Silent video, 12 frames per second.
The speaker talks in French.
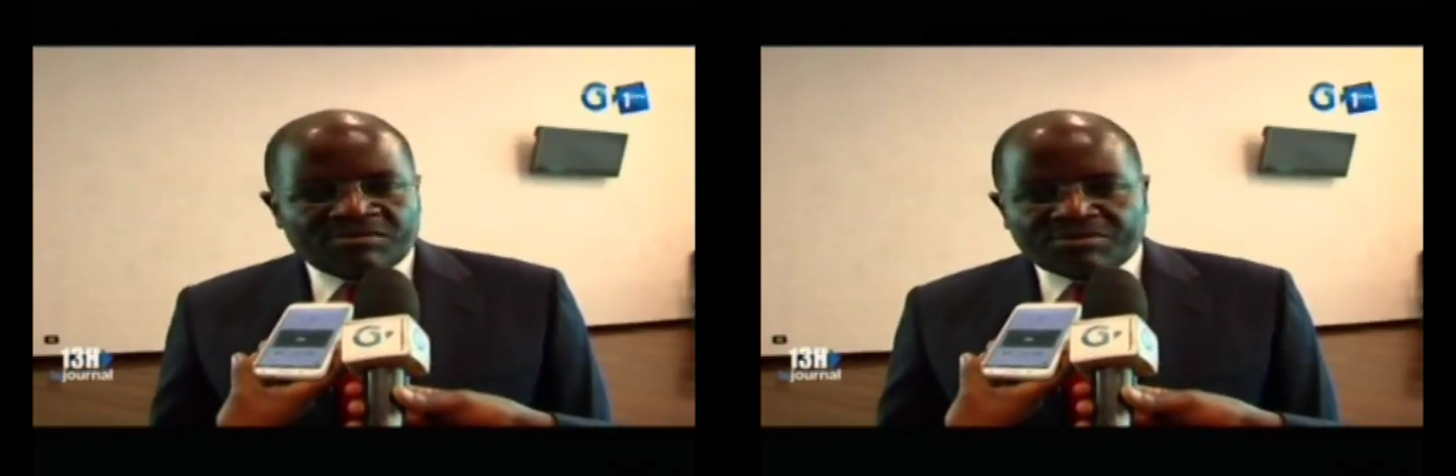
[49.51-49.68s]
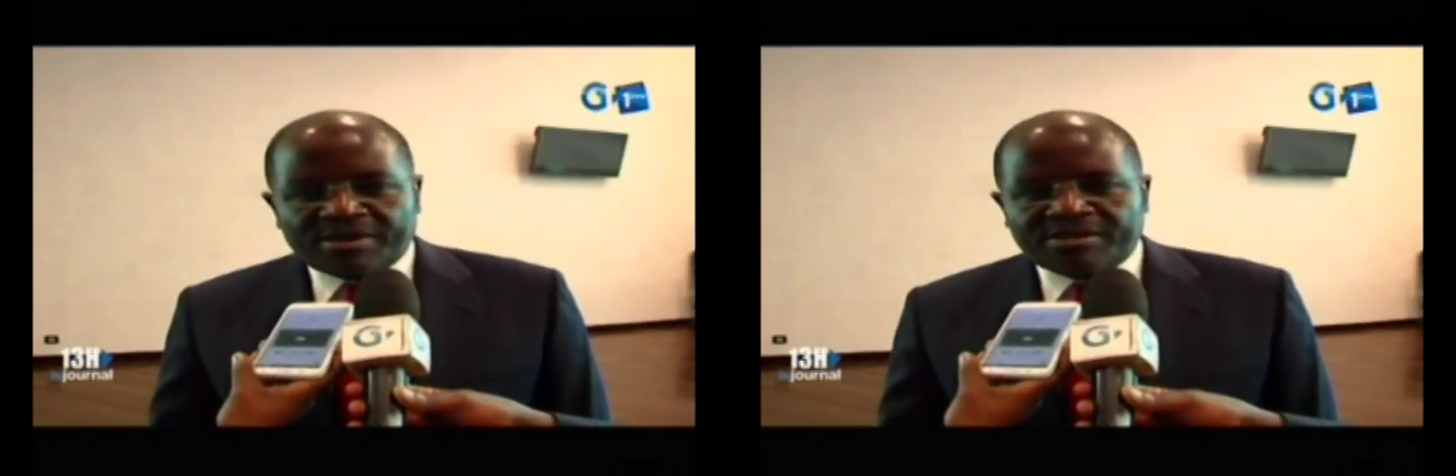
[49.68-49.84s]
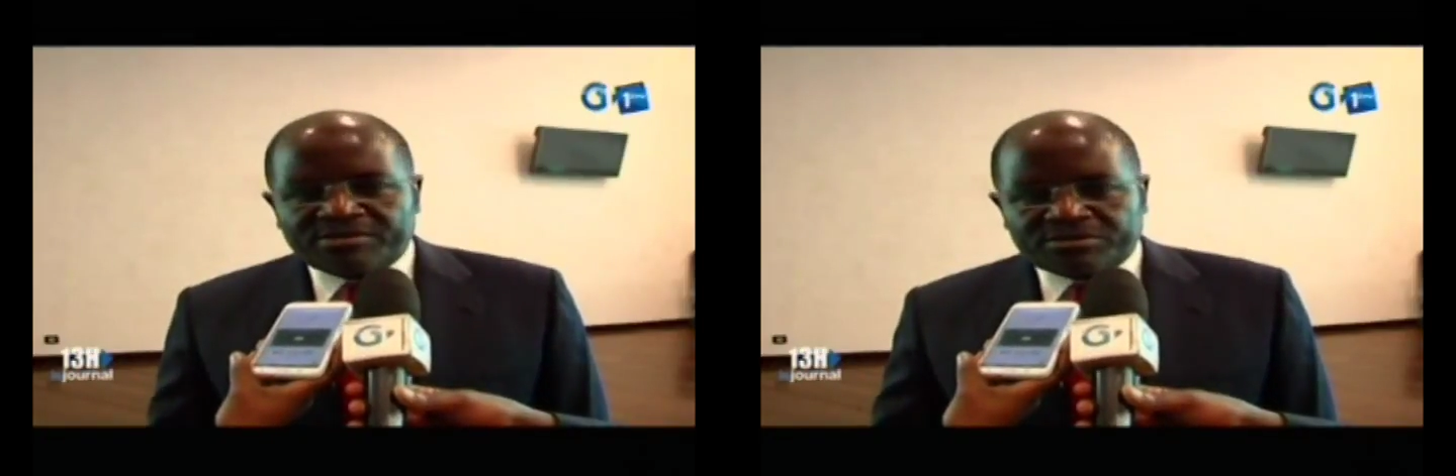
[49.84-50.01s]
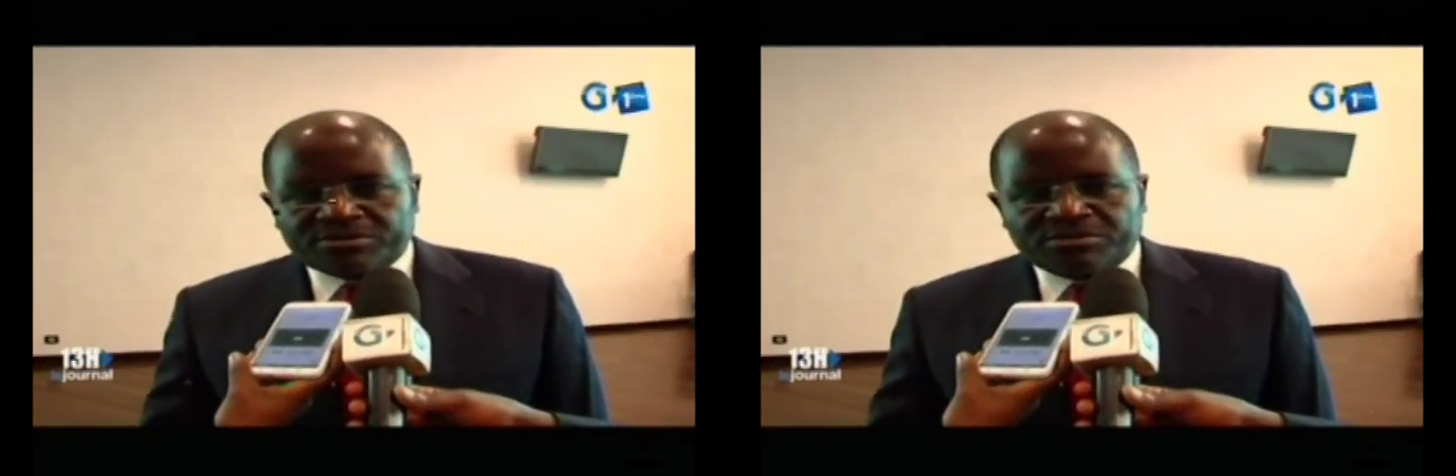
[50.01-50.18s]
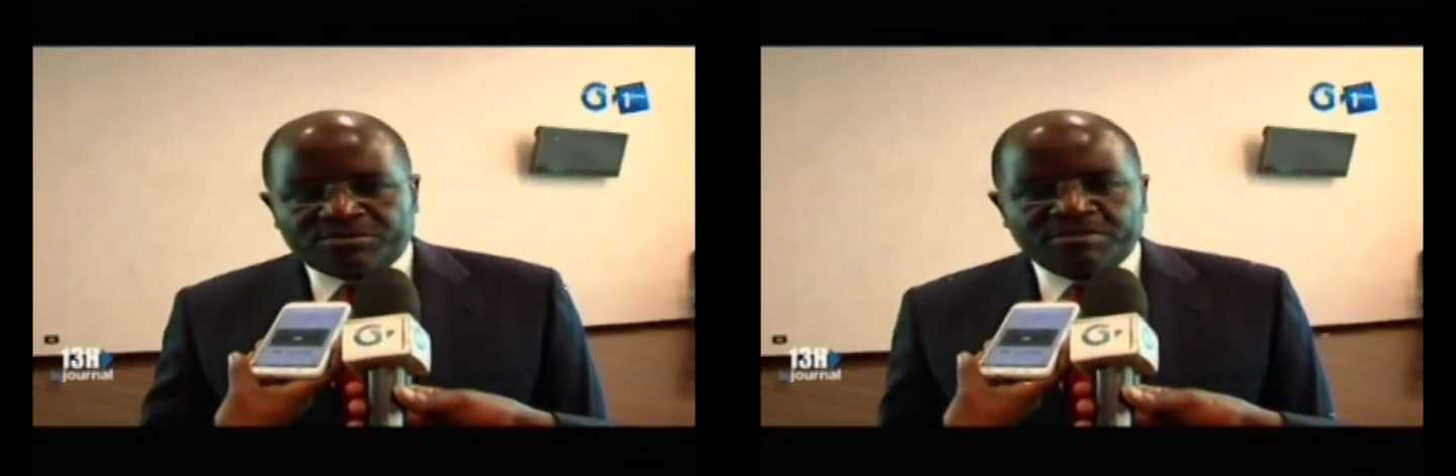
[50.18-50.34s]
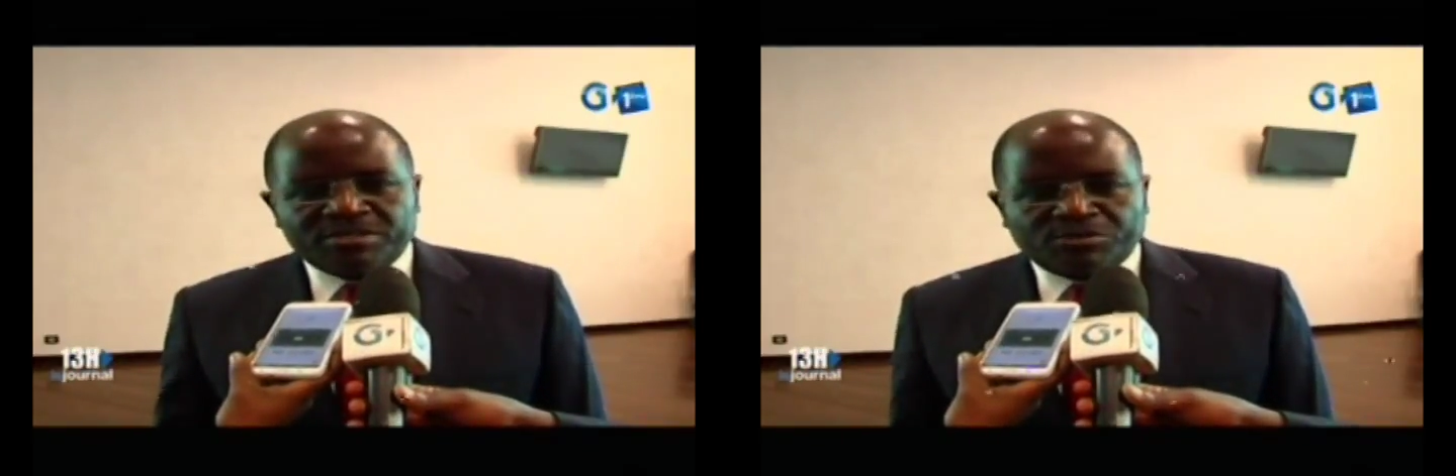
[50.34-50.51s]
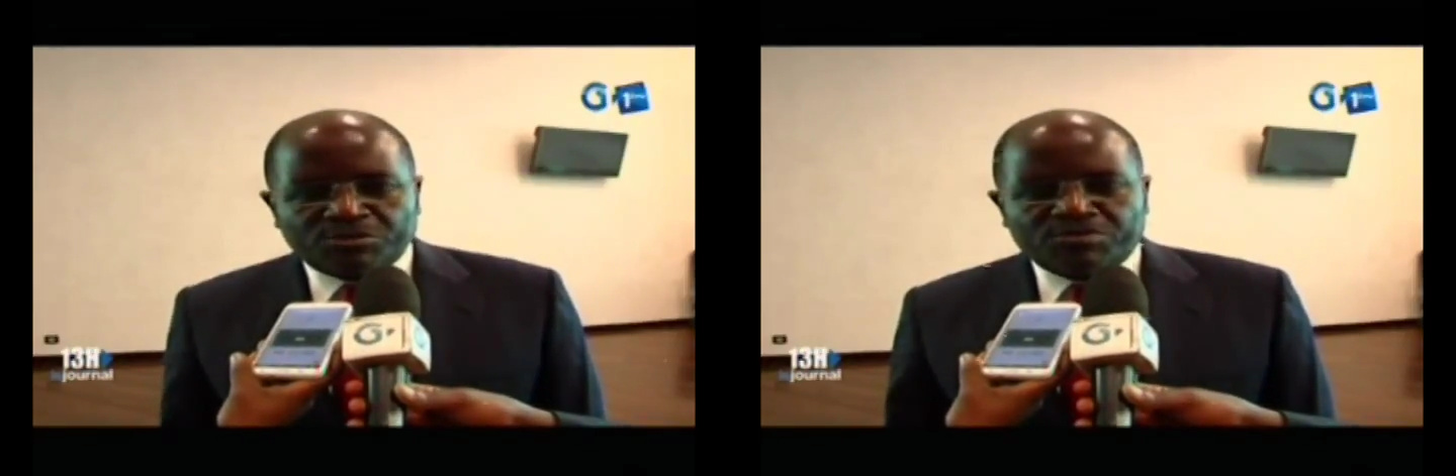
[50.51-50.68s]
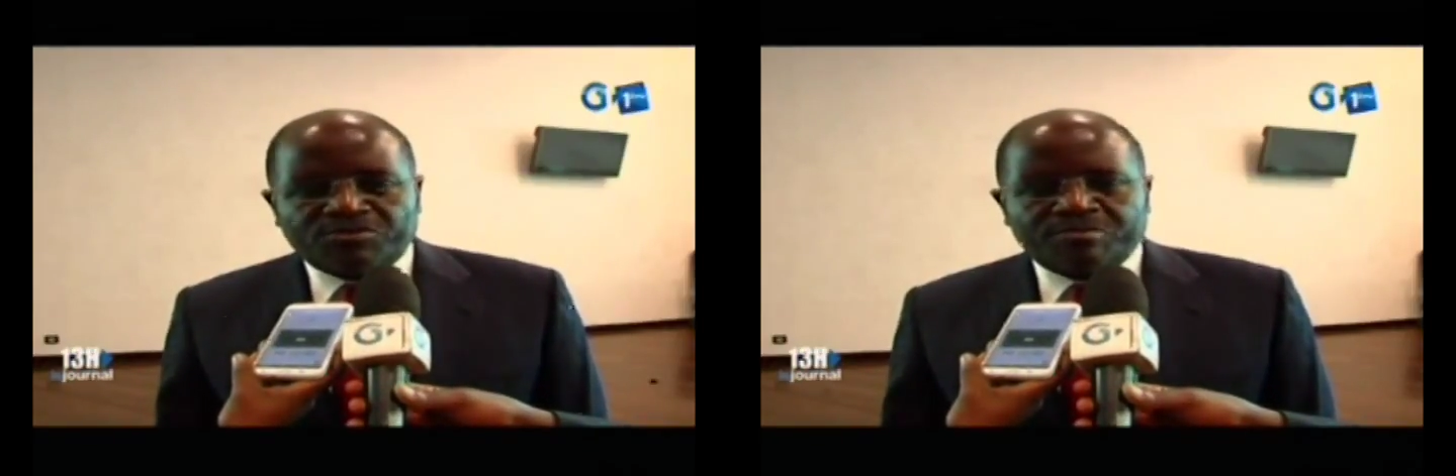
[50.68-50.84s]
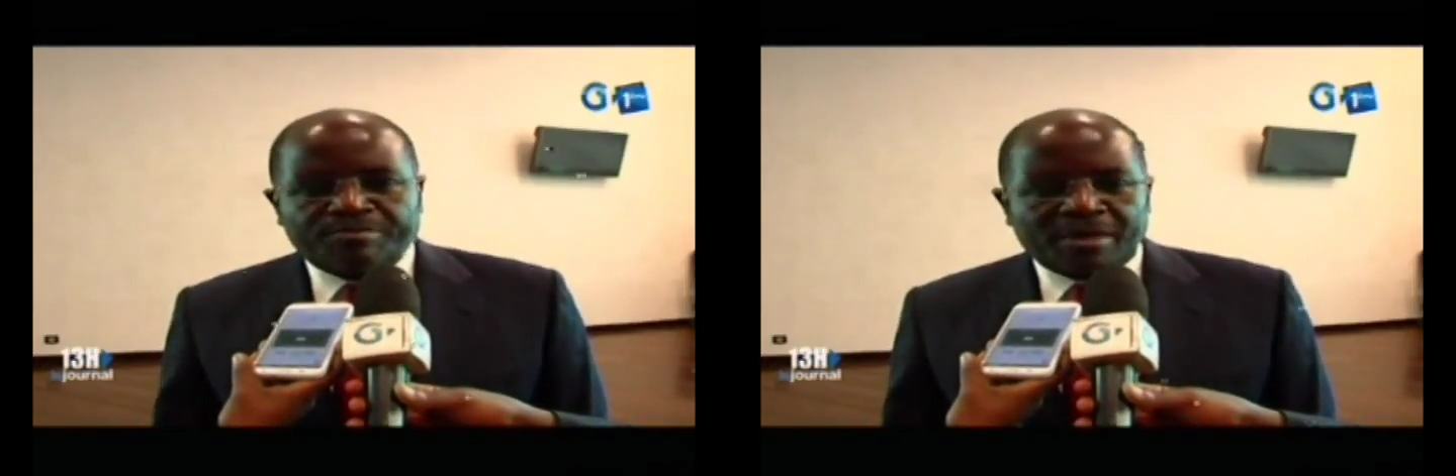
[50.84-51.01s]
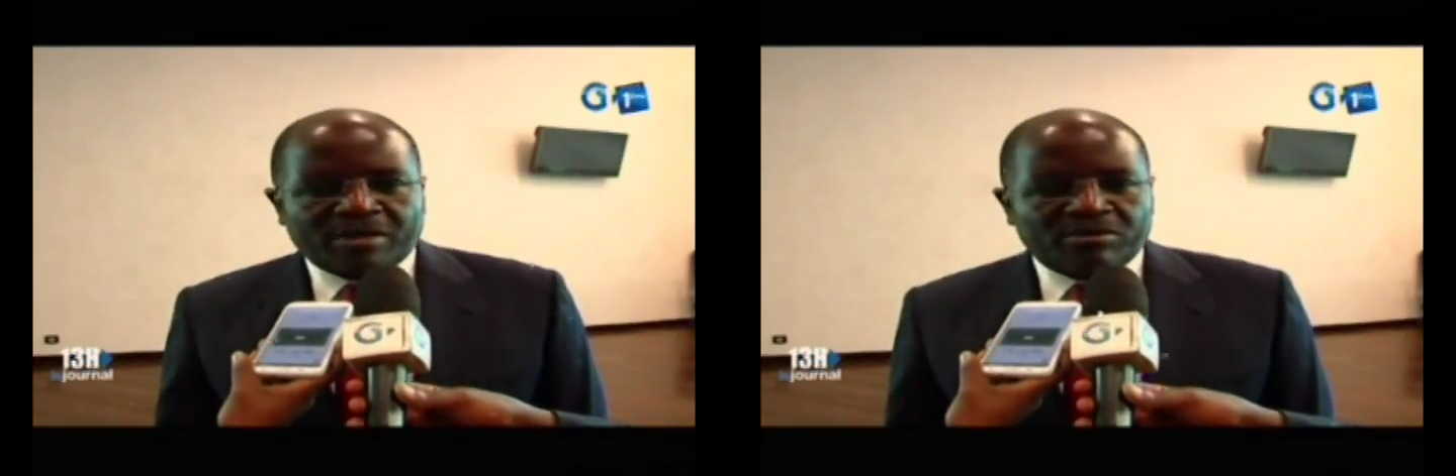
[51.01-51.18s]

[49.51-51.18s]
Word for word: arrivait à être mis en œuvre